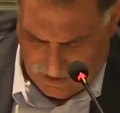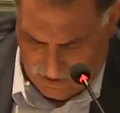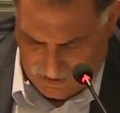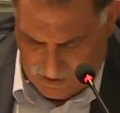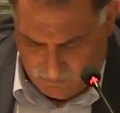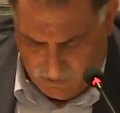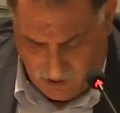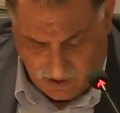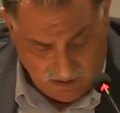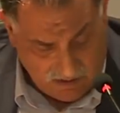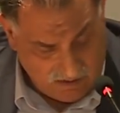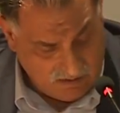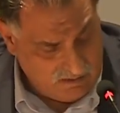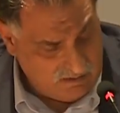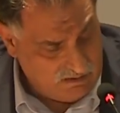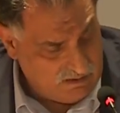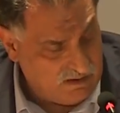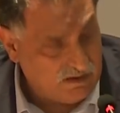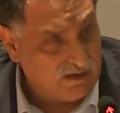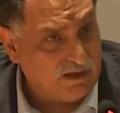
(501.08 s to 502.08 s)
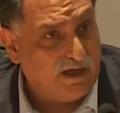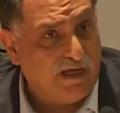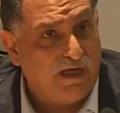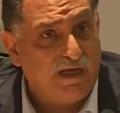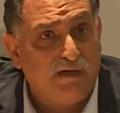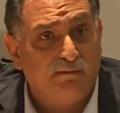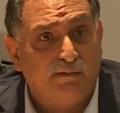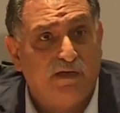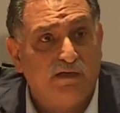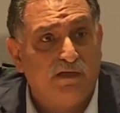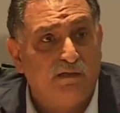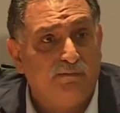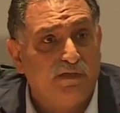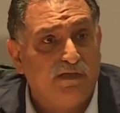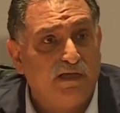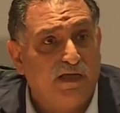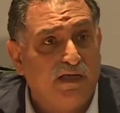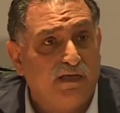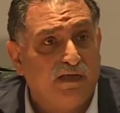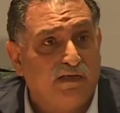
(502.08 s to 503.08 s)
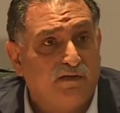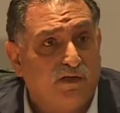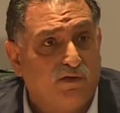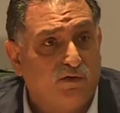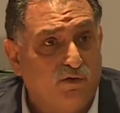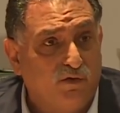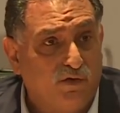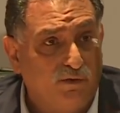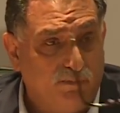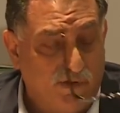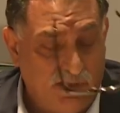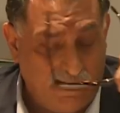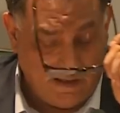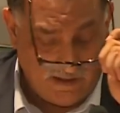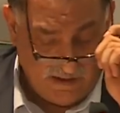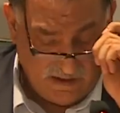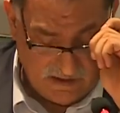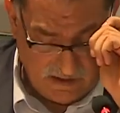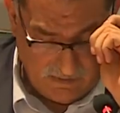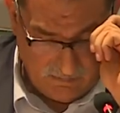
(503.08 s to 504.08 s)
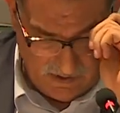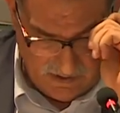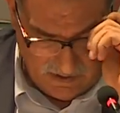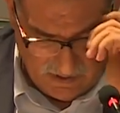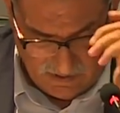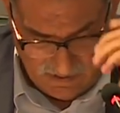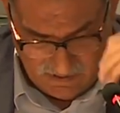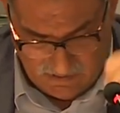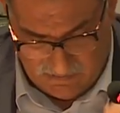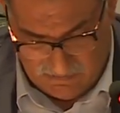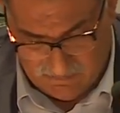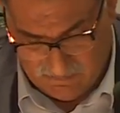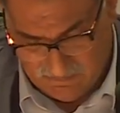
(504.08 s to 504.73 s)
طبعا غالبا البداية تكون بالأدبيات